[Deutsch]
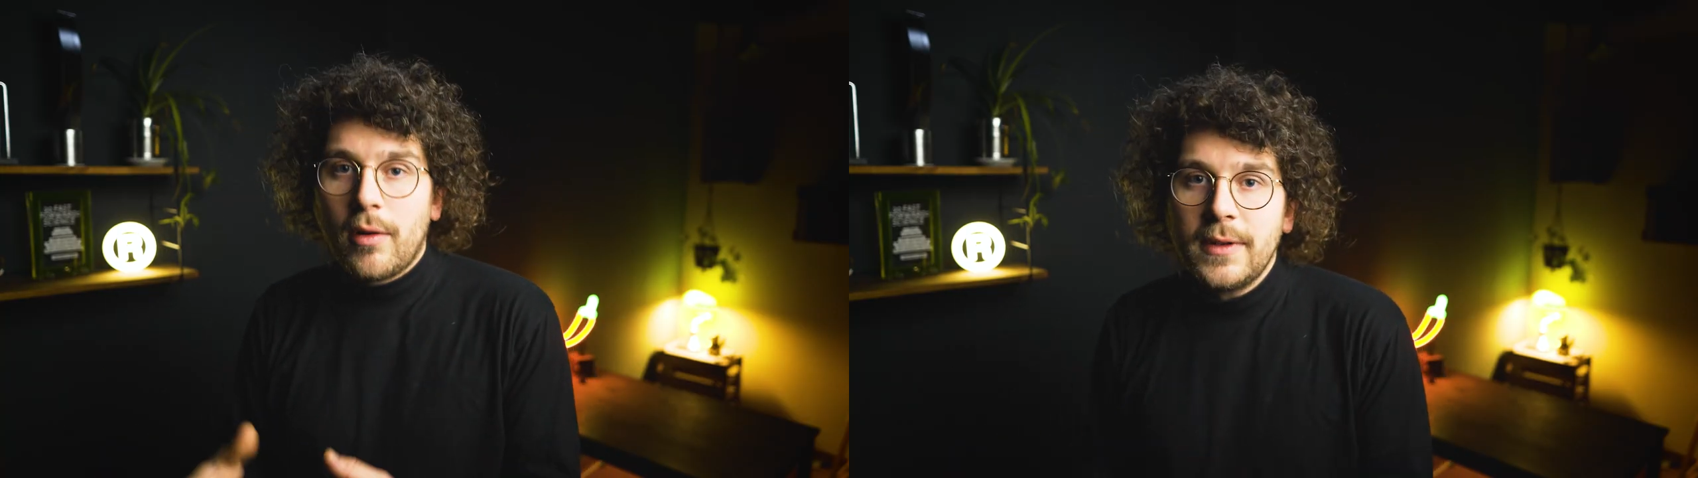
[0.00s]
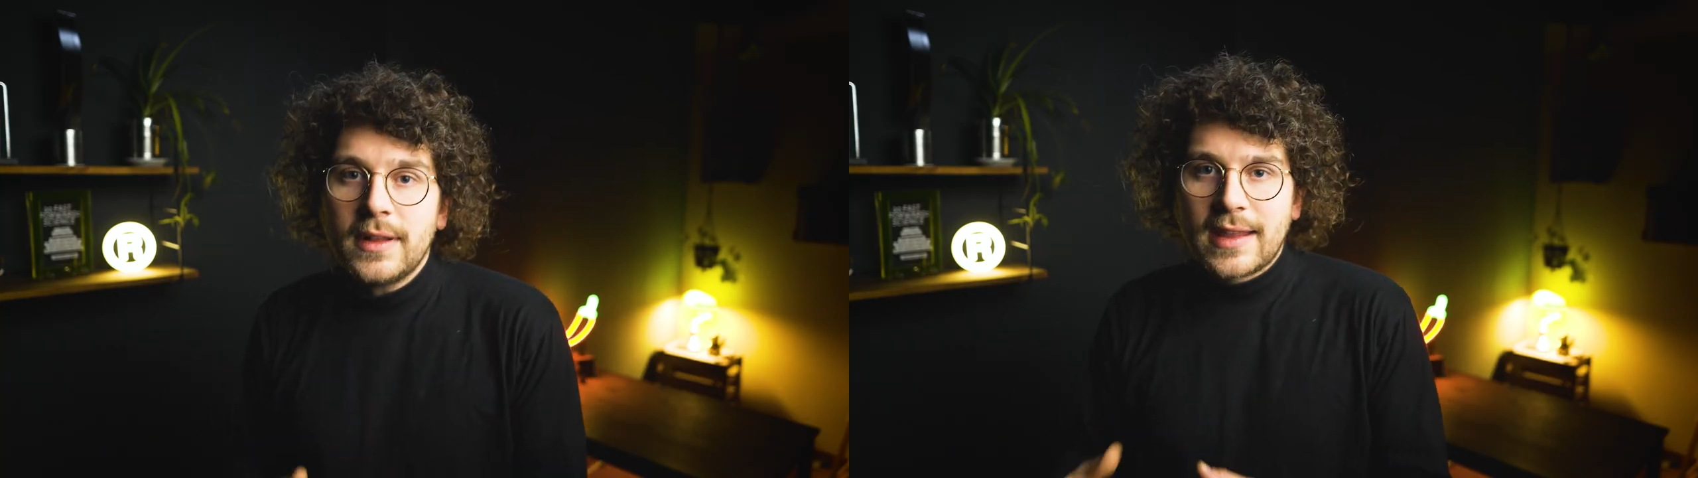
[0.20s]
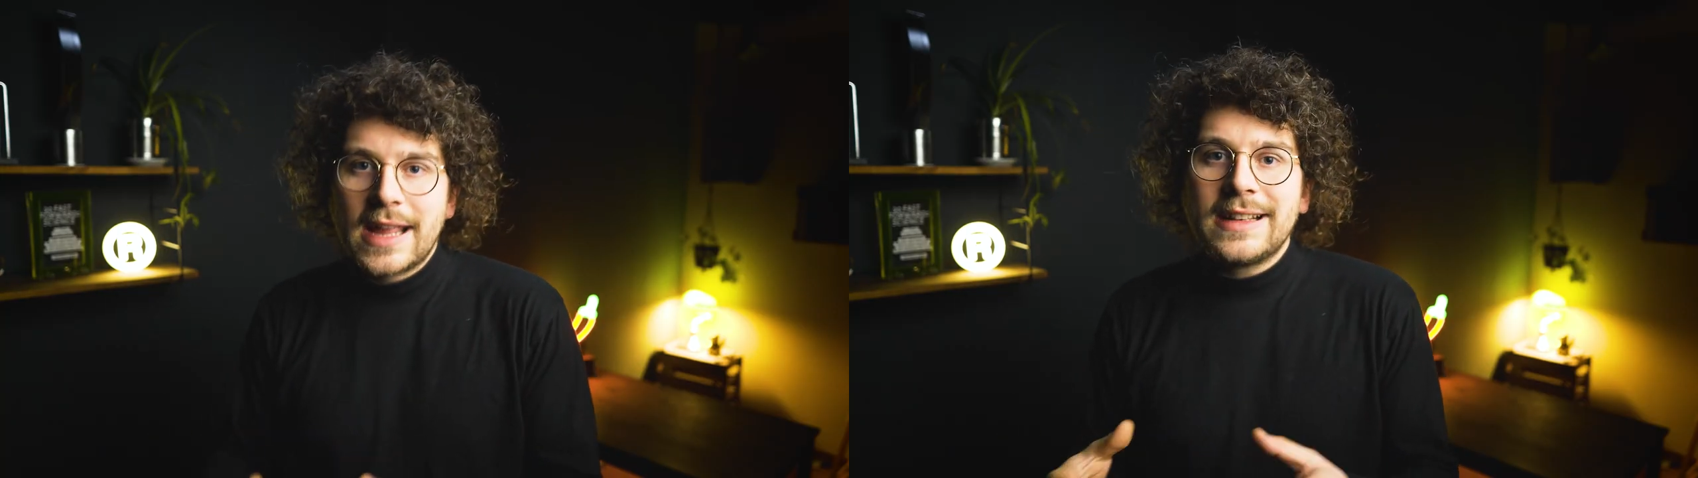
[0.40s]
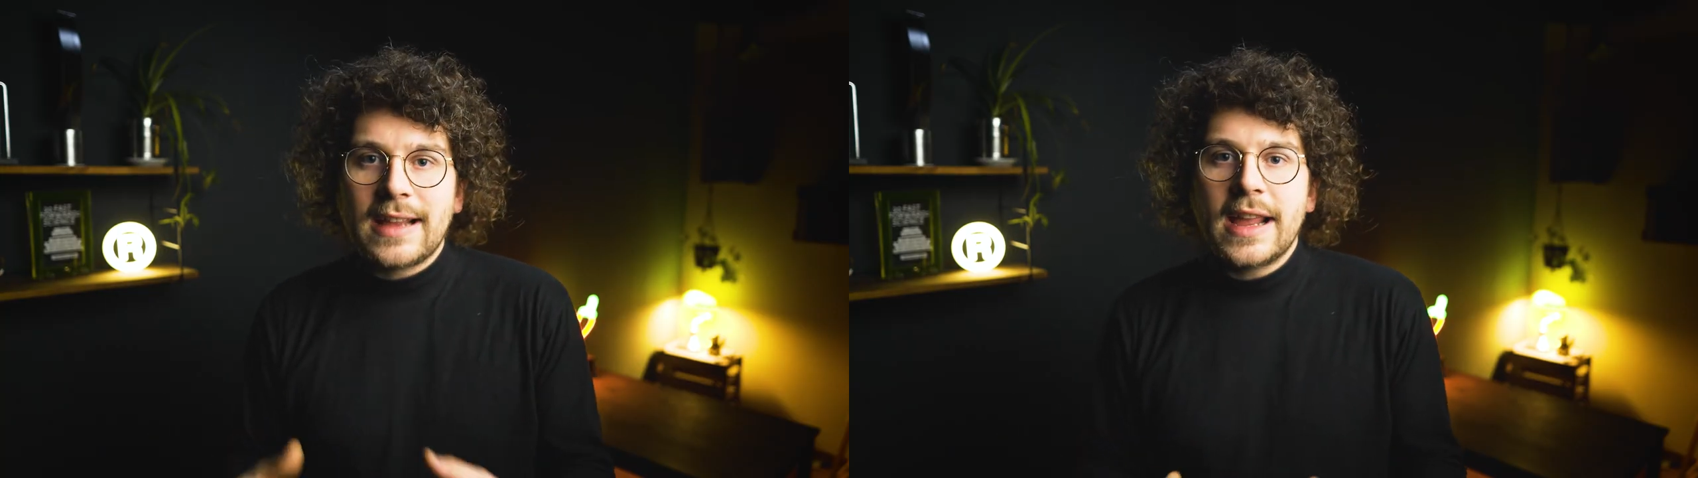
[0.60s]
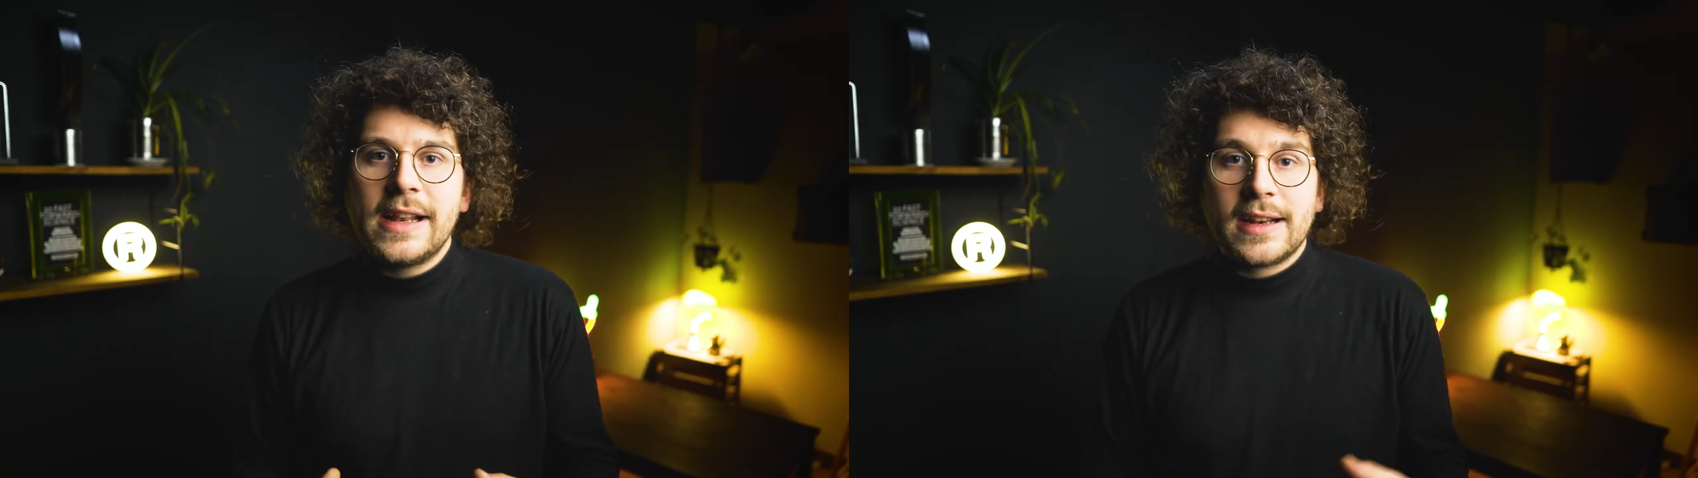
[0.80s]
offiziell
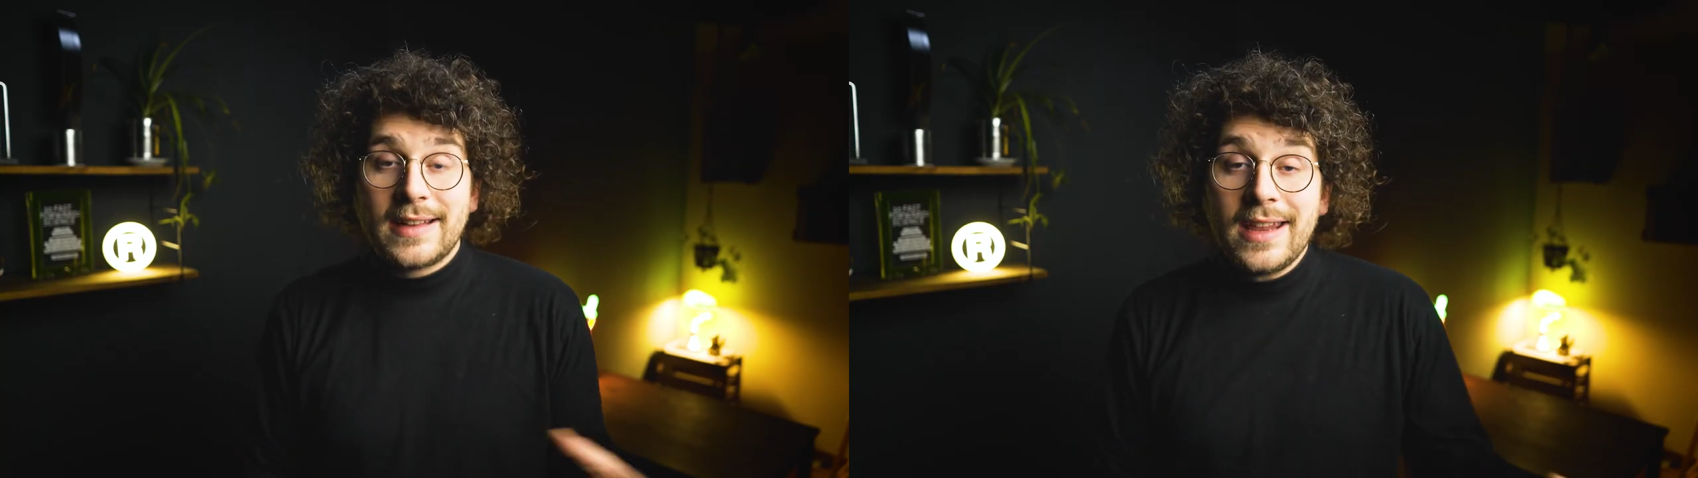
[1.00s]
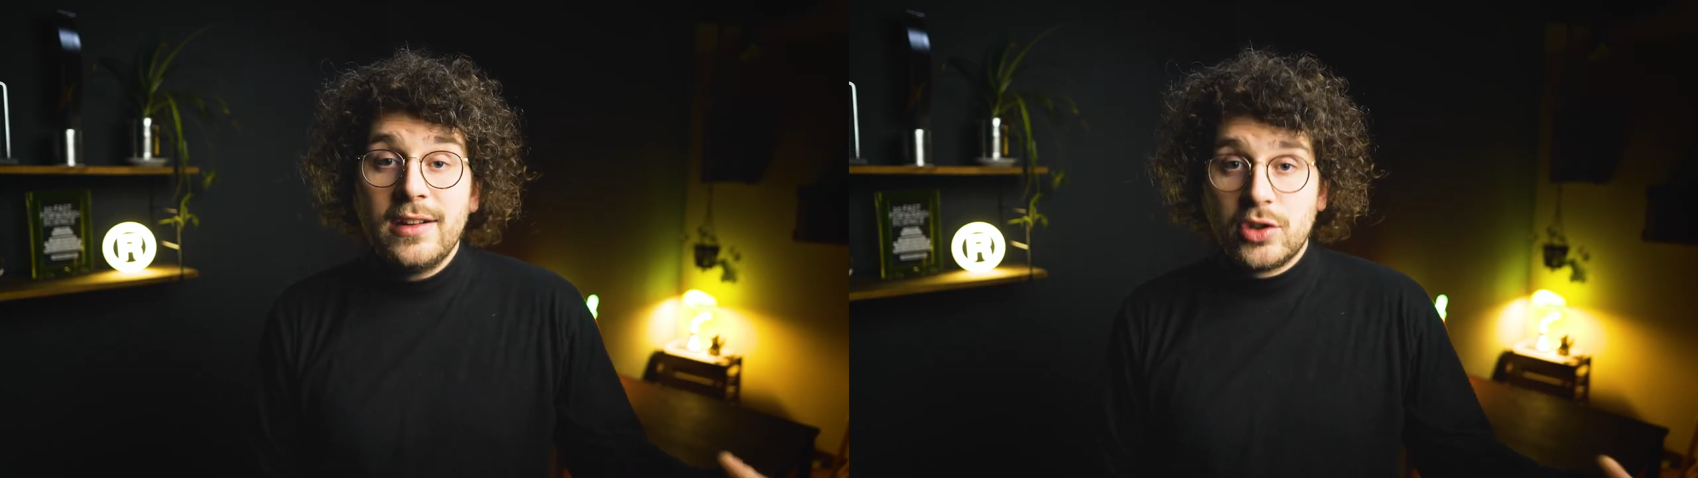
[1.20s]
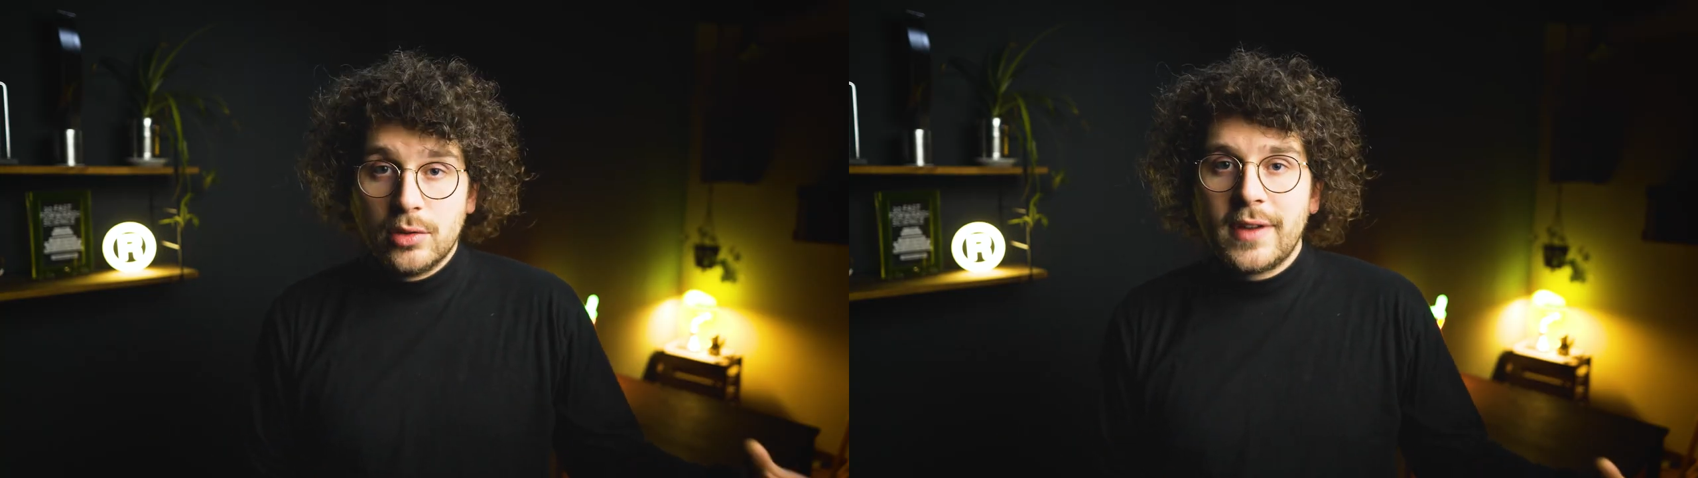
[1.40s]
Teil der Technischen